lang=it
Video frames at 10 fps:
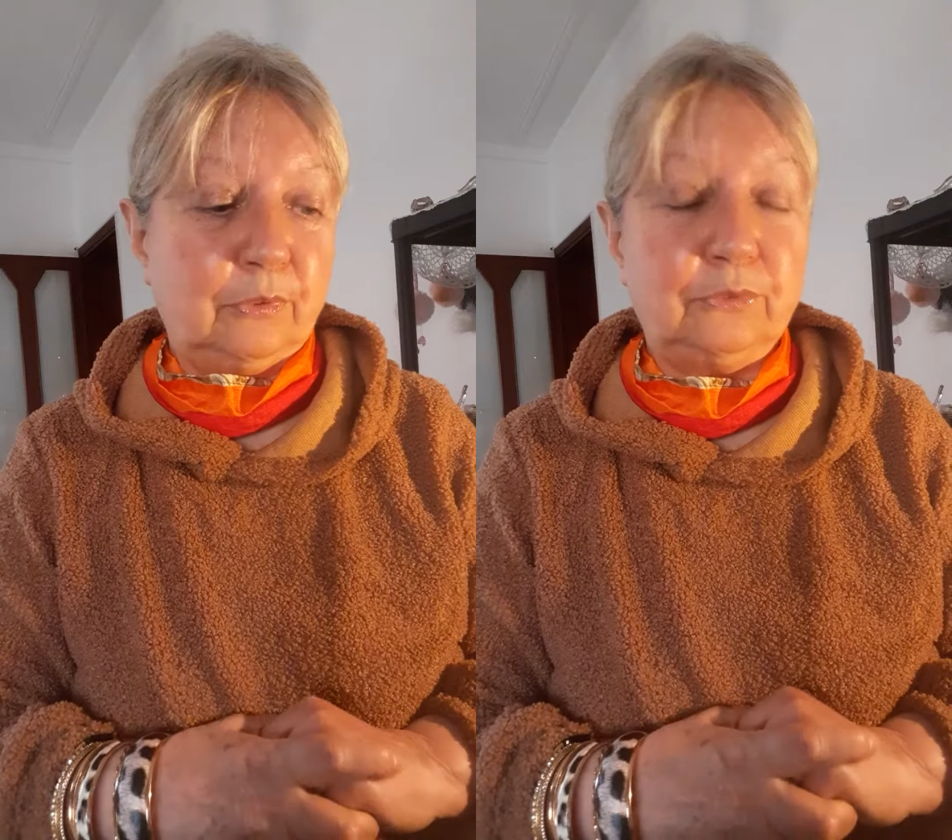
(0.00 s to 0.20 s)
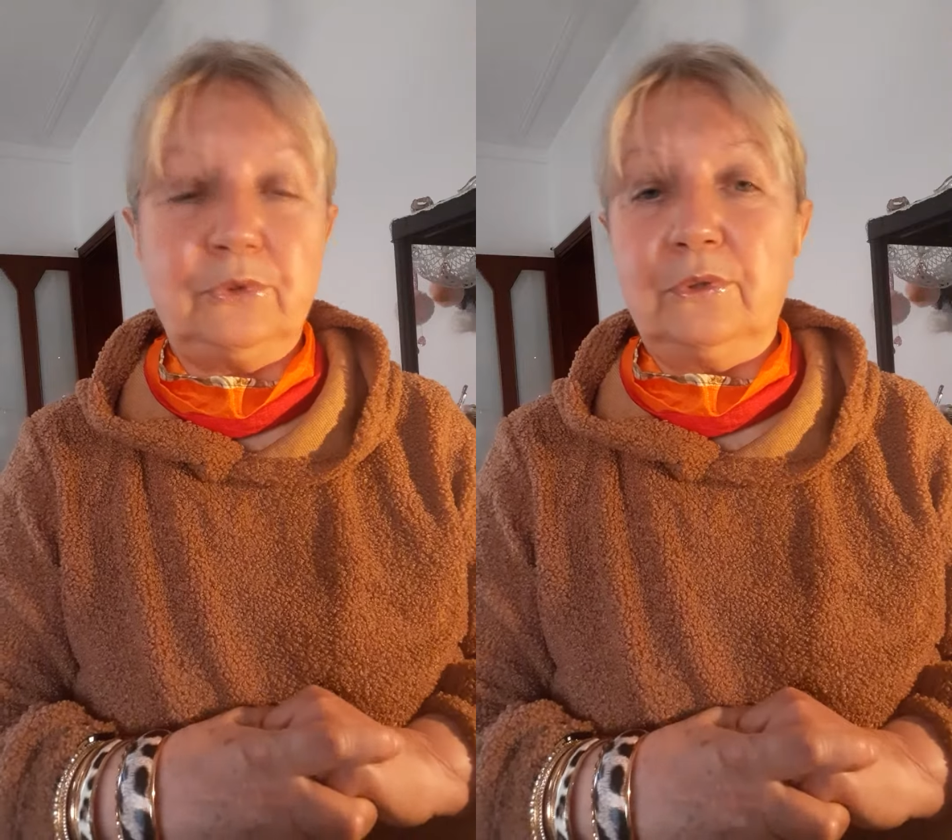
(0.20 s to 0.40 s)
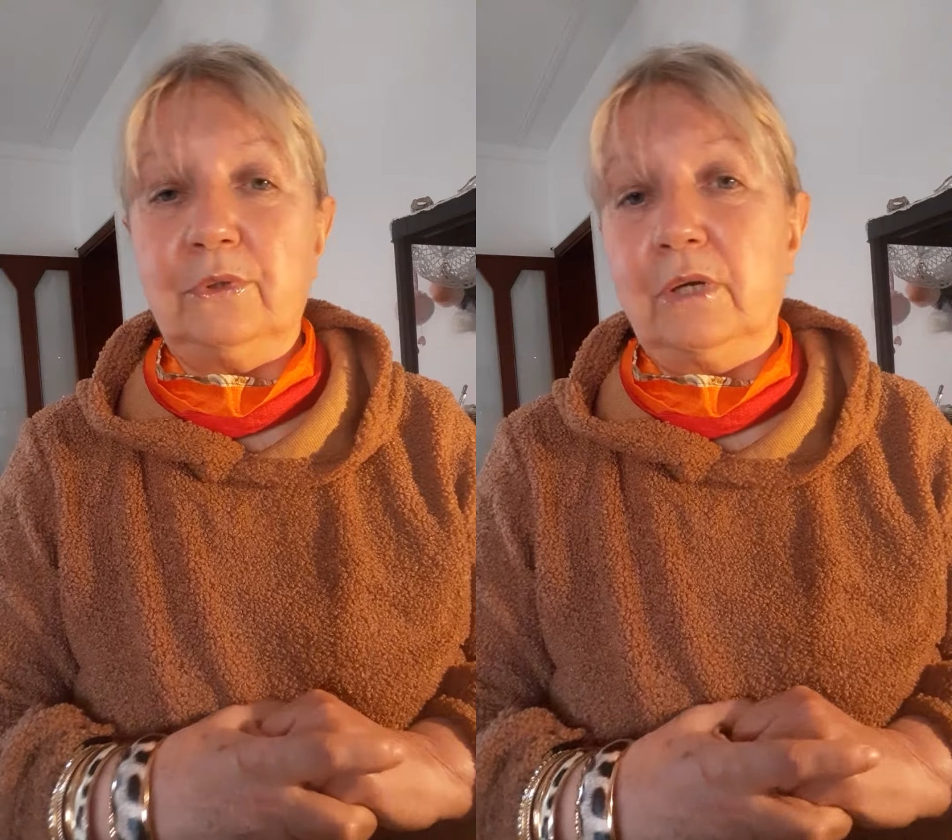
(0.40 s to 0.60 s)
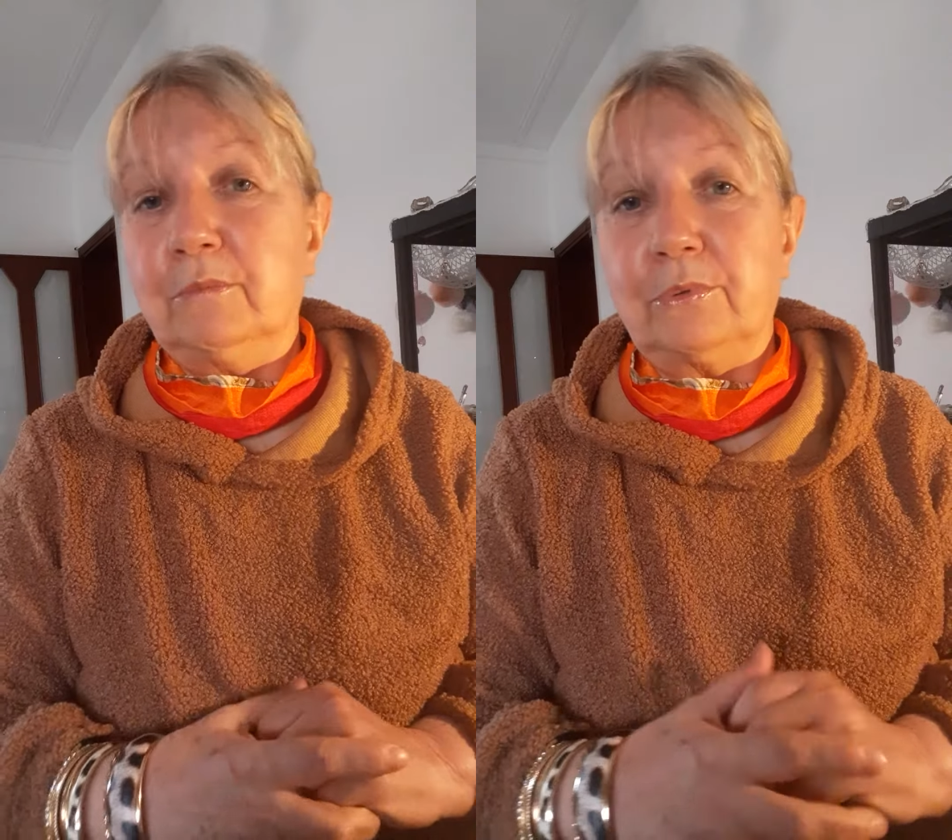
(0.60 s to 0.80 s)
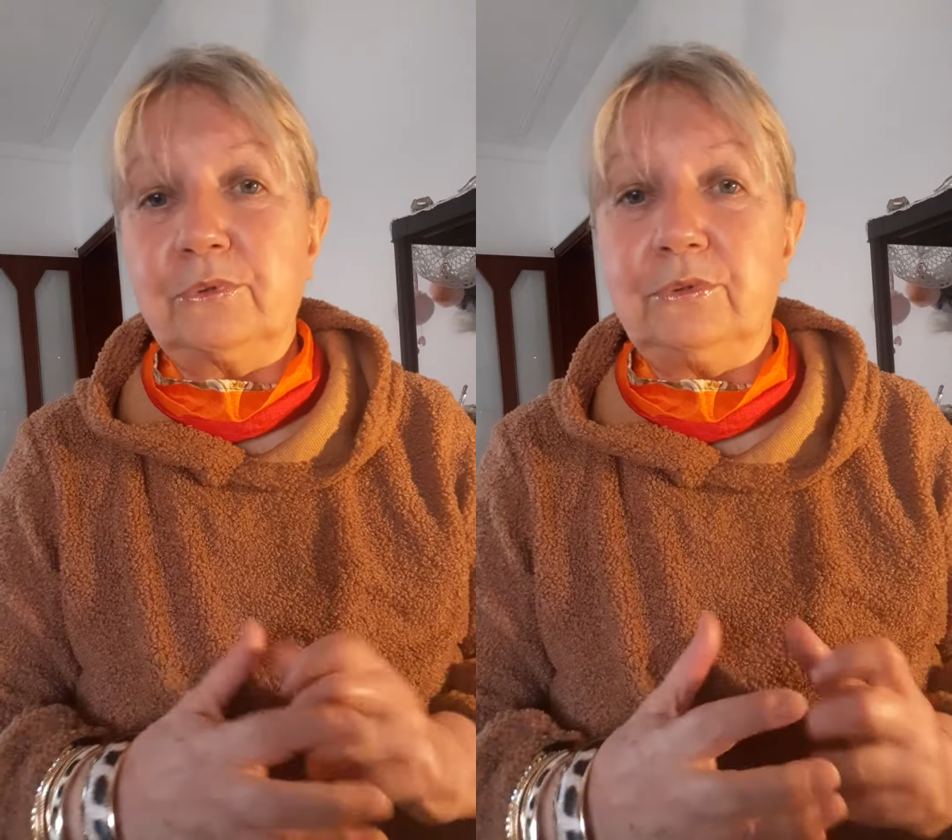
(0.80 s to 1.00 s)
brutto, è un,
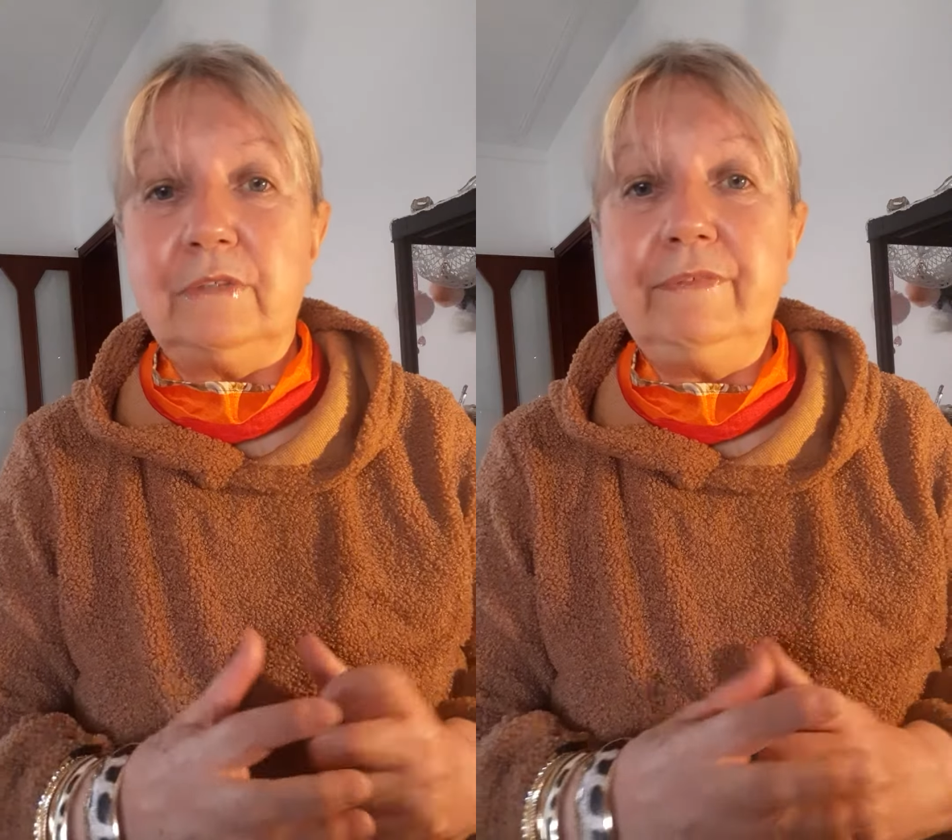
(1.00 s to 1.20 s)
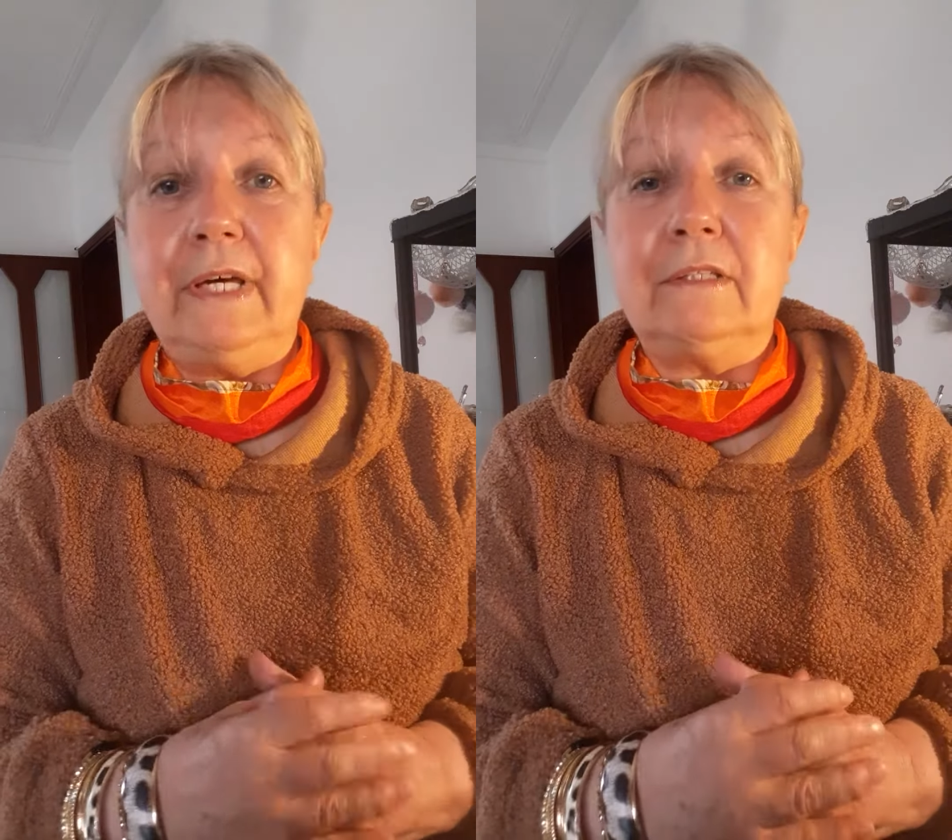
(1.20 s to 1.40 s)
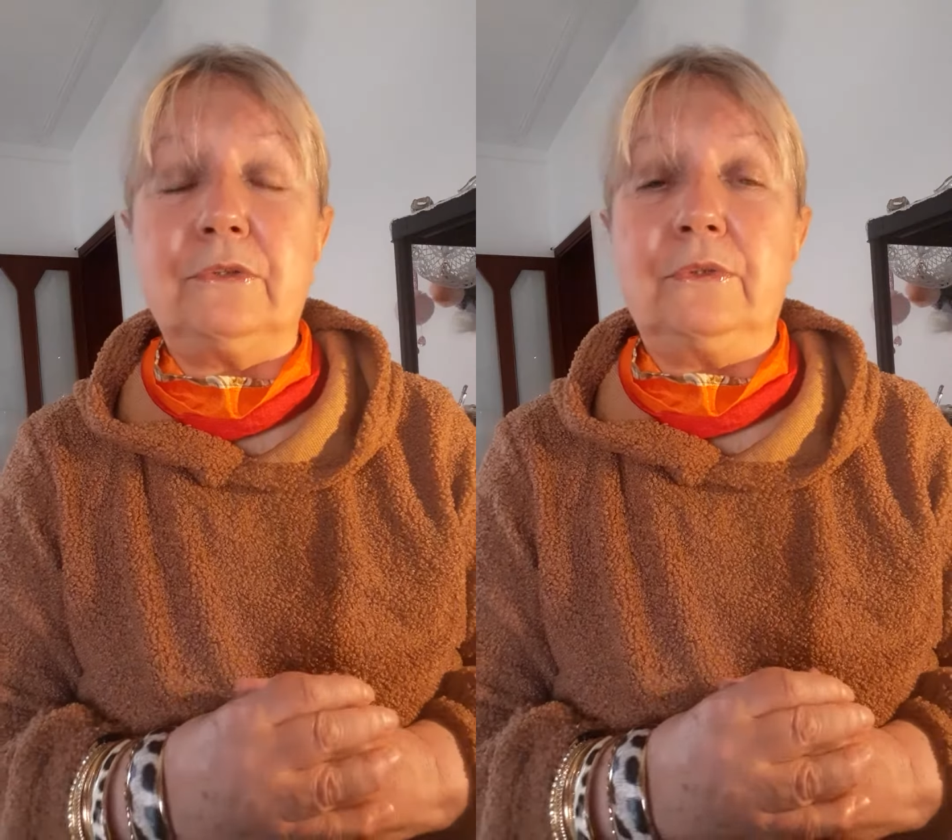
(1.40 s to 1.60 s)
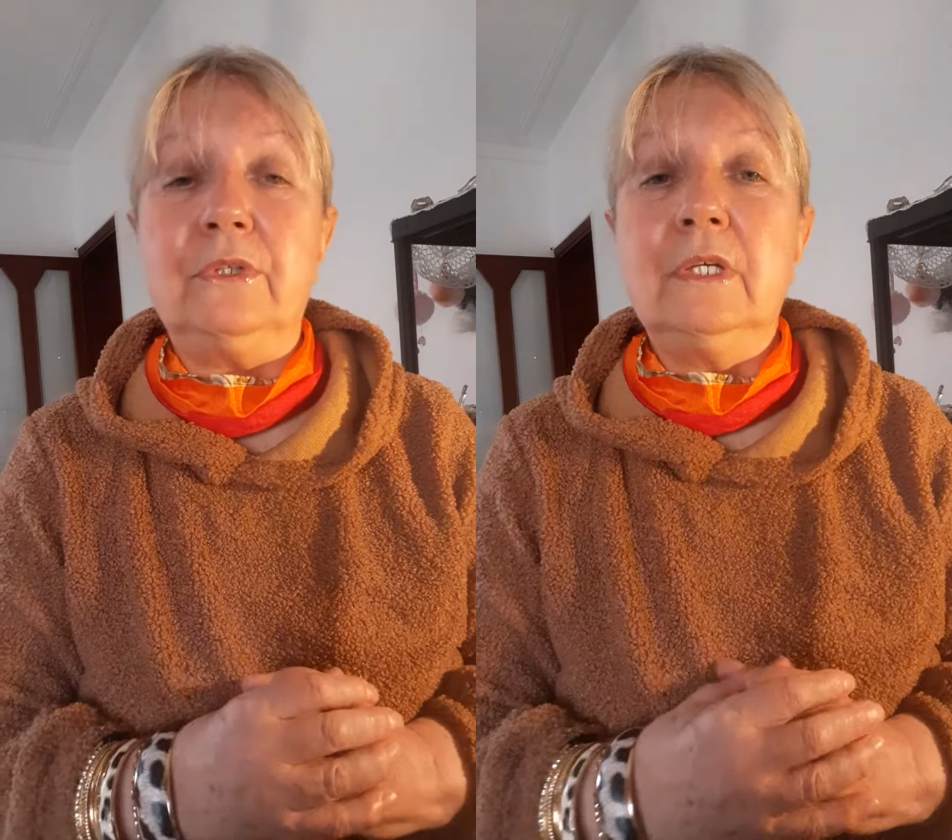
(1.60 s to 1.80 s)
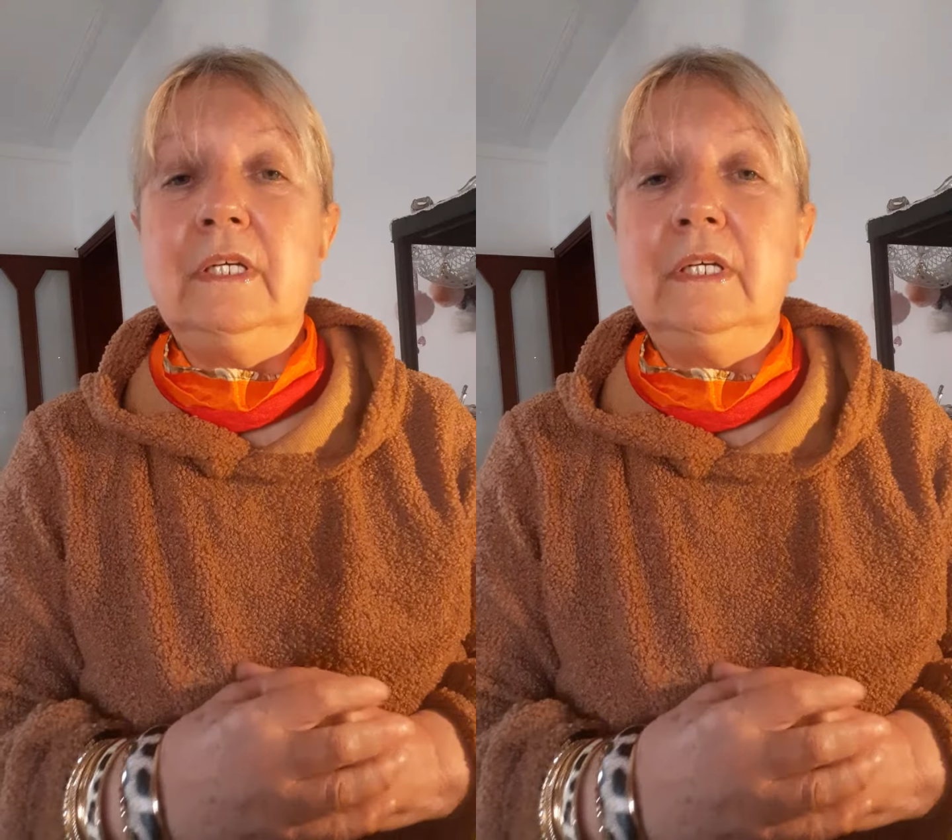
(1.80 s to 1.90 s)
brutto, difetto,